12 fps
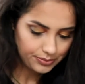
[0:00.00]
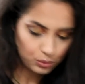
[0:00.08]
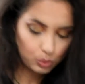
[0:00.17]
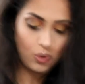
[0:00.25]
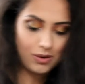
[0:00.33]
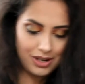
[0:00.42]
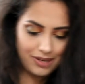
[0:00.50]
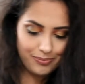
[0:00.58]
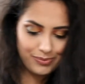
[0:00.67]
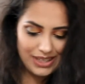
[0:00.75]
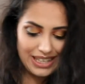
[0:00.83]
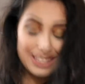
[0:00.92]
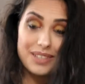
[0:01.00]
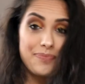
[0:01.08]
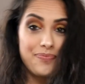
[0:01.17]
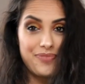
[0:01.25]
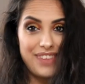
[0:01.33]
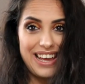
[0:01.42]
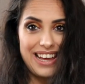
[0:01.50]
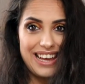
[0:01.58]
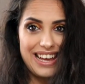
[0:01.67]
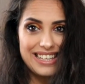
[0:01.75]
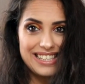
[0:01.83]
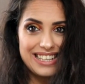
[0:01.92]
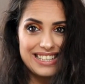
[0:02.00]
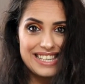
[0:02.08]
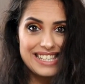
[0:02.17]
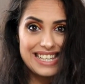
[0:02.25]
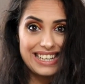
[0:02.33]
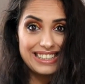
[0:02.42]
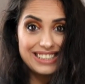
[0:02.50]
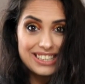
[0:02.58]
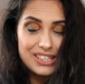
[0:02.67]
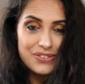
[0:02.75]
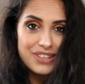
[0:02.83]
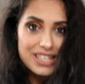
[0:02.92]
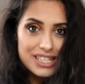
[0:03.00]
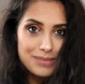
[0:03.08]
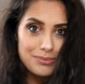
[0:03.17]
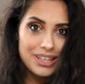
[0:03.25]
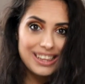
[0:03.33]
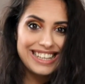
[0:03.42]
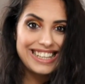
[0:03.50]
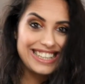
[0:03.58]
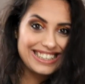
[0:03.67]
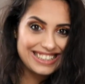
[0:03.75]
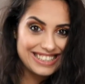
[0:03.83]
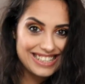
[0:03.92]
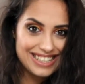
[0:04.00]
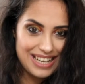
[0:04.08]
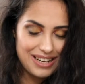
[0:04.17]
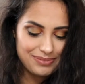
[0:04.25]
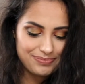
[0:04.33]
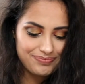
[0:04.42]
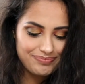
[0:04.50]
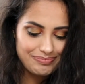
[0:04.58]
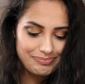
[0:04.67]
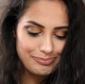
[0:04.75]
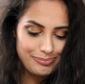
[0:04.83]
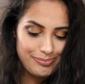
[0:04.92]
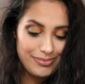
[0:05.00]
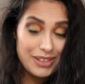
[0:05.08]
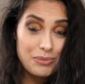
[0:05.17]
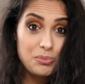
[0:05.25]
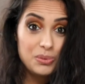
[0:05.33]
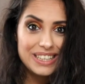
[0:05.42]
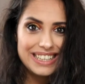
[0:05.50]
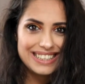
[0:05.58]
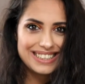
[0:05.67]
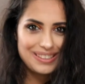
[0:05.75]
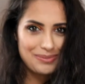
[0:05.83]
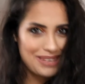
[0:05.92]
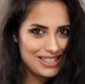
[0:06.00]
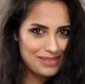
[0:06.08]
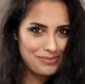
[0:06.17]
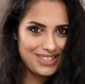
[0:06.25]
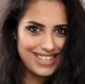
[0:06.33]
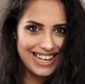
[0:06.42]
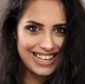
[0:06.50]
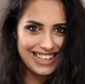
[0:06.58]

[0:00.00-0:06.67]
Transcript: Sonra gelelim esas alışverişimin yıldızına. Bu inanılmaz bir şey.